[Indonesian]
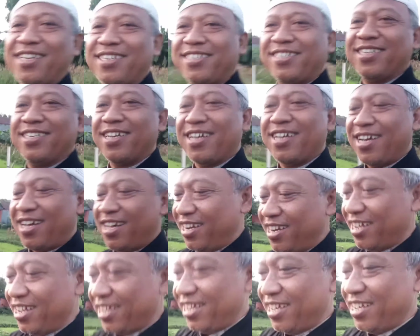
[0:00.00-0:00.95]
singgahan
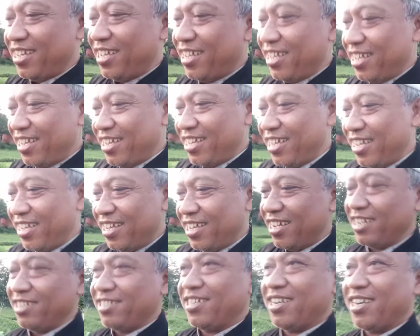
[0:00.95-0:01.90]

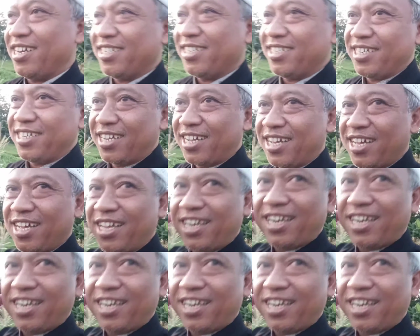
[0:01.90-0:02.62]
di jalan singgahan